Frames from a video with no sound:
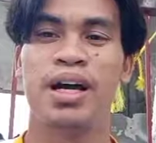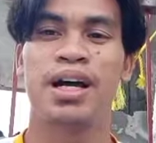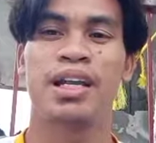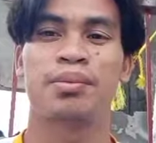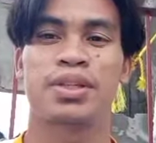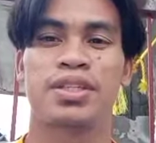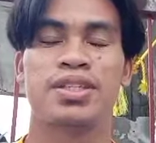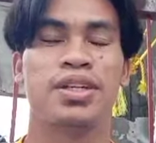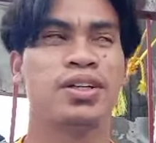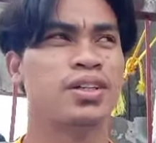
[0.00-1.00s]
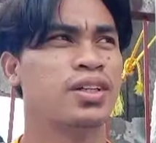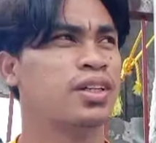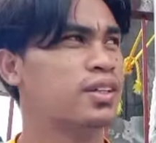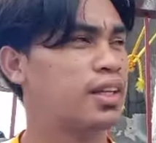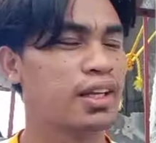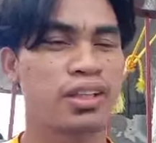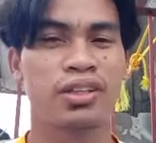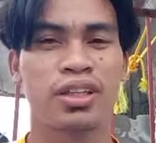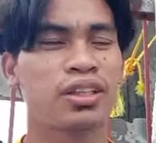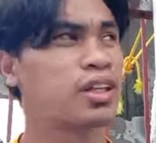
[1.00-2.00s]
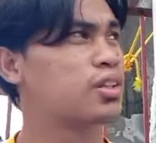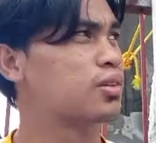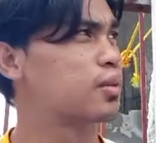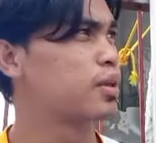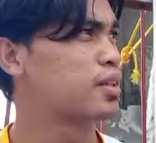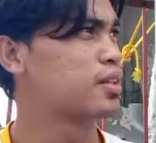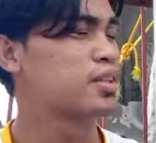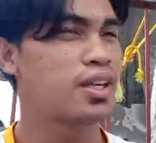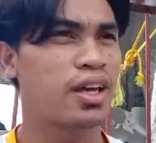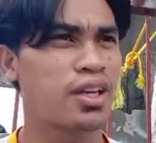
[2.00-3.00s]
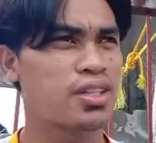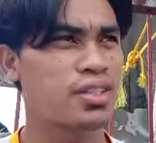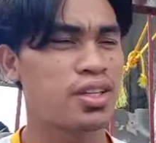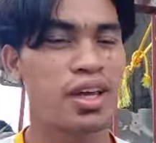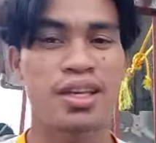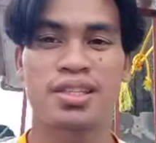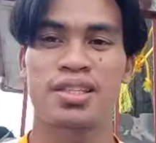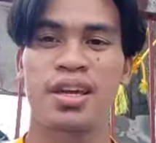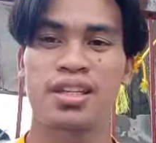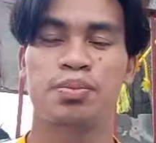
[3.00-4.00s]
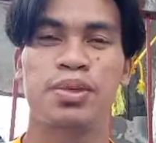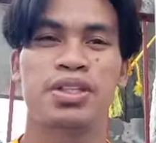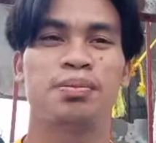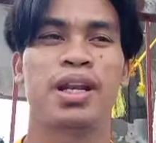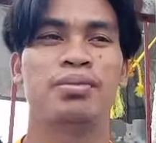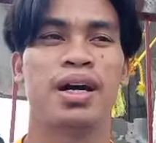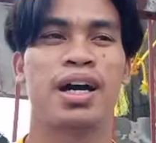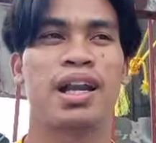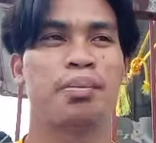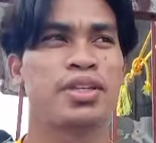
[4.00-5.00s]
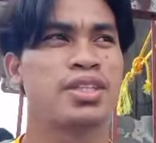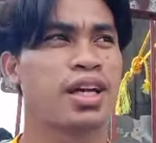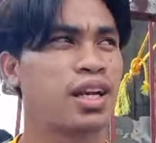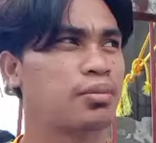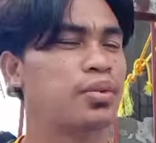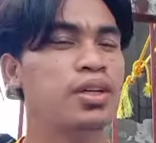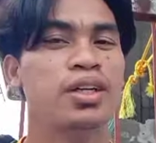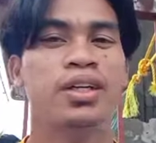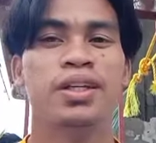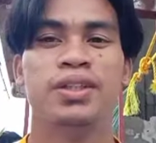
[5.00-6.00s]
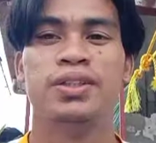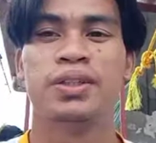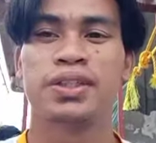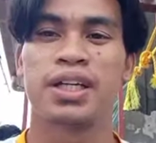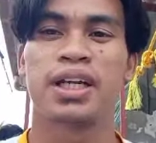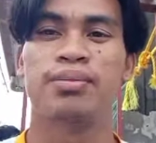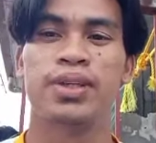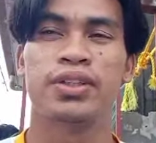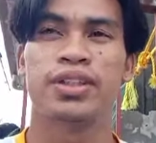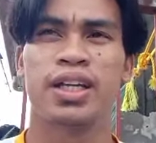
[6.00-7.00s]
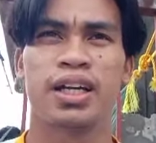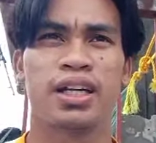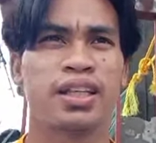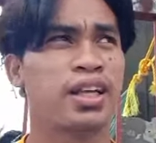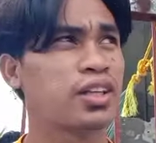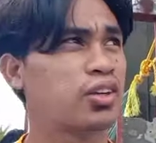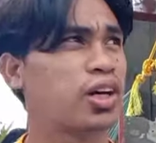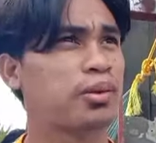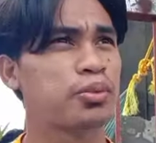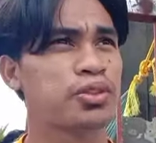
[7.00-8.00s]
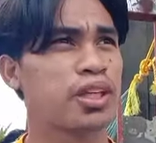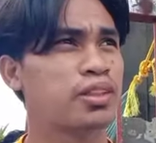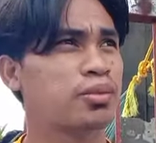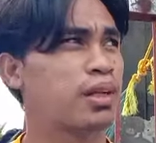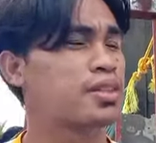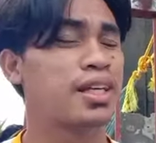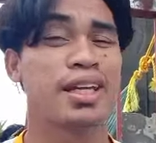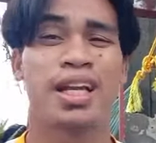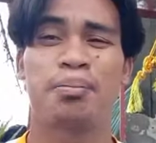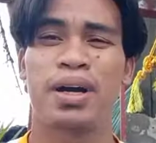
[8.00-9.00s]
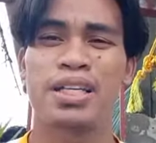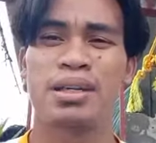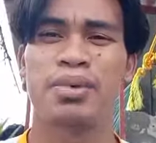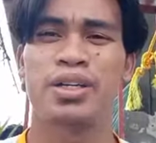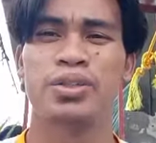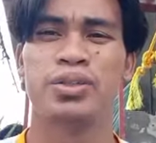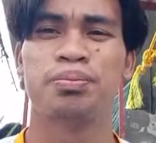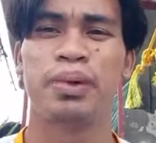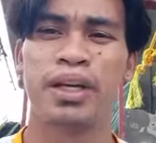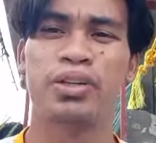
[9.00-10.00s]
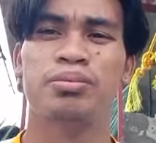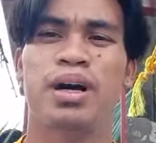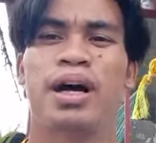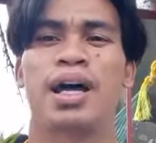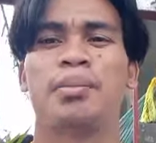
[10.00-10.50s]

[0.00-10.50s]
mga kalapatid no. Then ito tingnan niyo naman CS CS HPC pala mga kalapatid na club. Yung isang club dito sa Naga. Then ito harap ko sa inyo bakit nga napakasama yung panahon mga